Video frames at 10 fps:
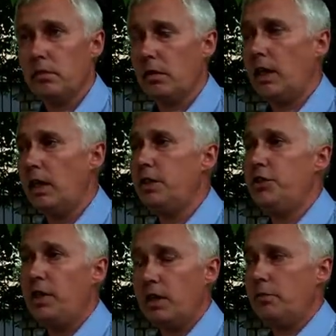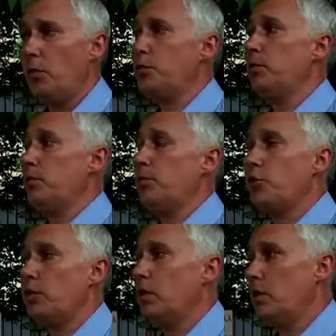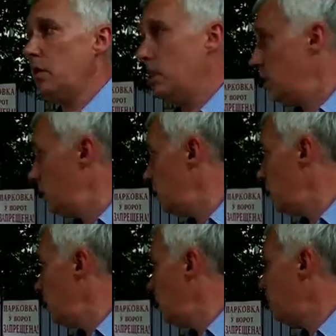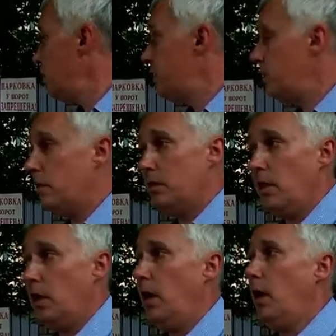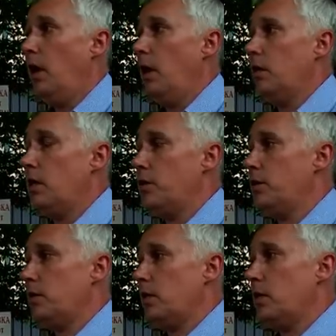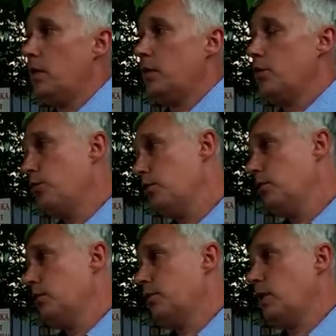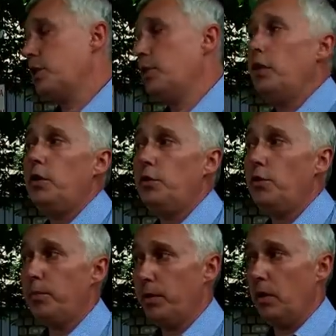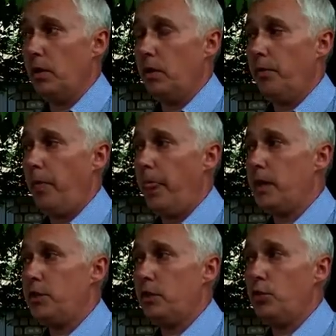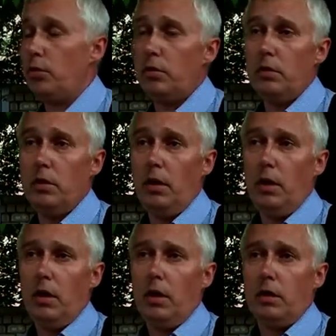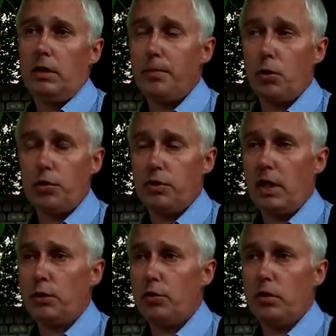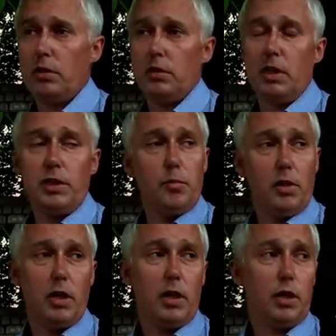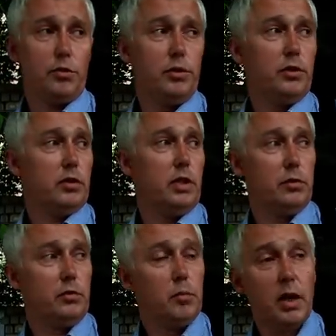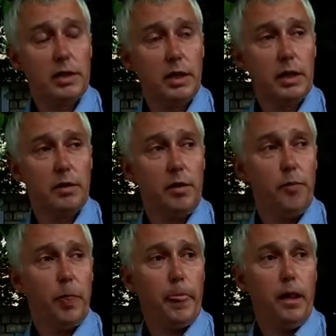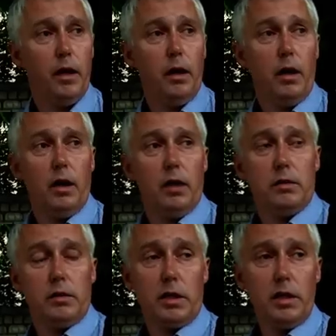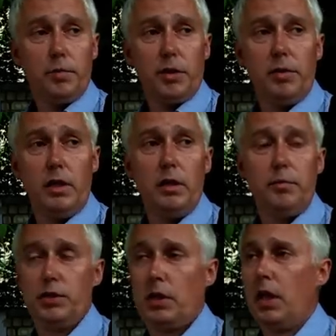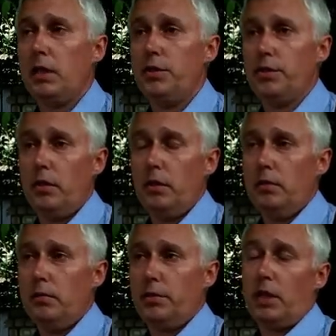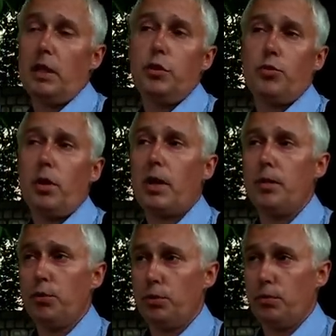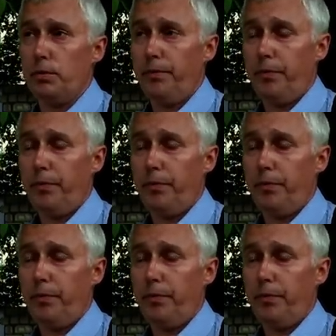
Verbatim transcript: какие mm-hmm. сейчас, в общем-то, можно и, mm-hmm. и объяснить. Значит, э, что в отношении нее было? Значит, до допроса, который должна была осуществить следователь Масленникова, над ней провели психологический, психологическую обработку.